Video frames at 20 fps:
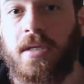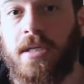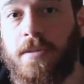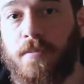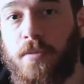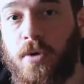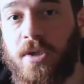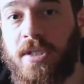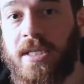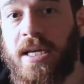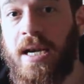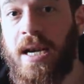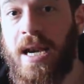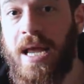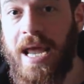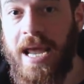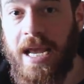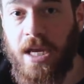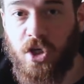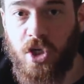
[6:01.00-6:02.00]
disposal
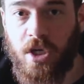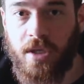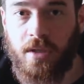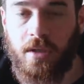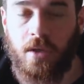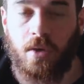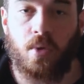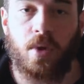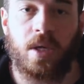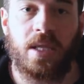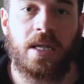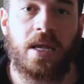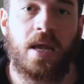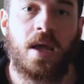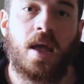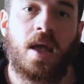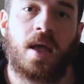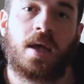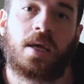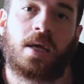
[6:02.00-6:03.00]
agent, quindi
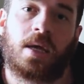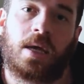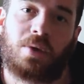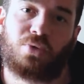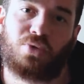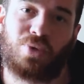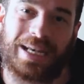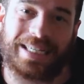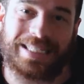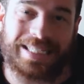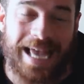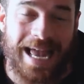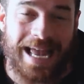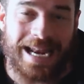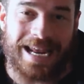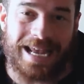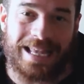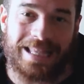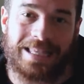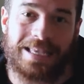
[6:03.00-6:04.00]
una
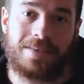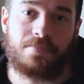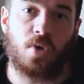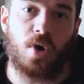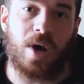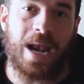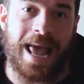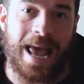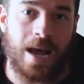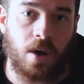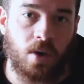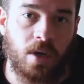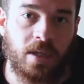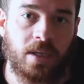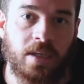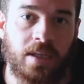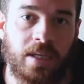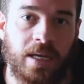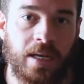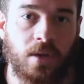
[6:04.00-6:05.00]
serie di molecole di
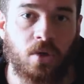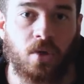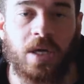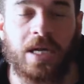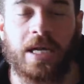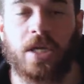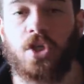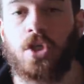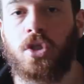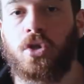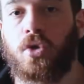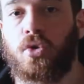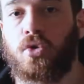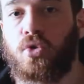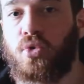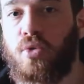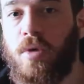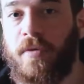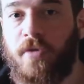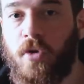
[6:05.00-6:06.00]
integratori che agiscono
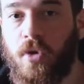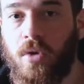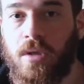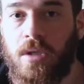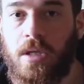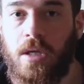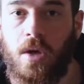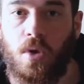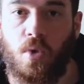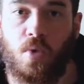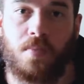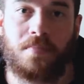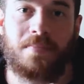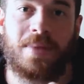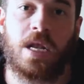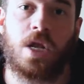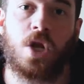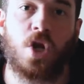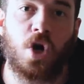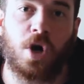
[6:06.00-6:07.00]
su due fronti, un
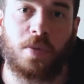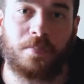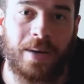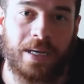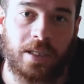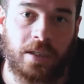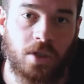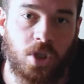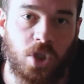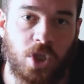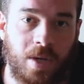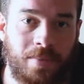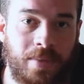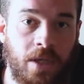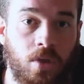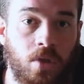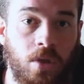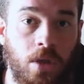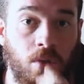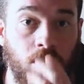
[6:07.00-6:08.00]
miglior
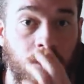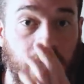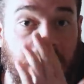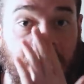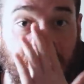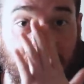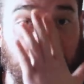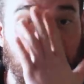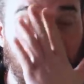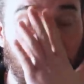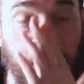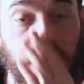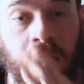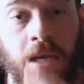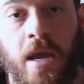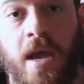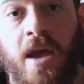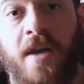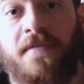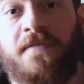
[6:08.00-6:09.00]
partizionamento dei nutrienti,
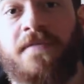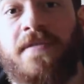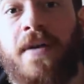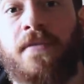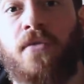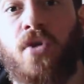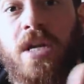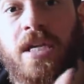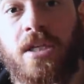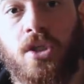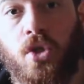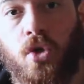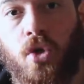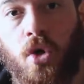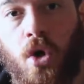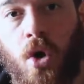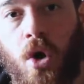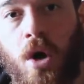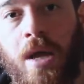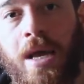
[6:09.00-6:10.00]
quindi
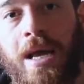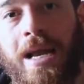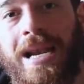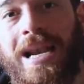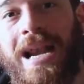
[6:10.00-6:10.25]
favoriscono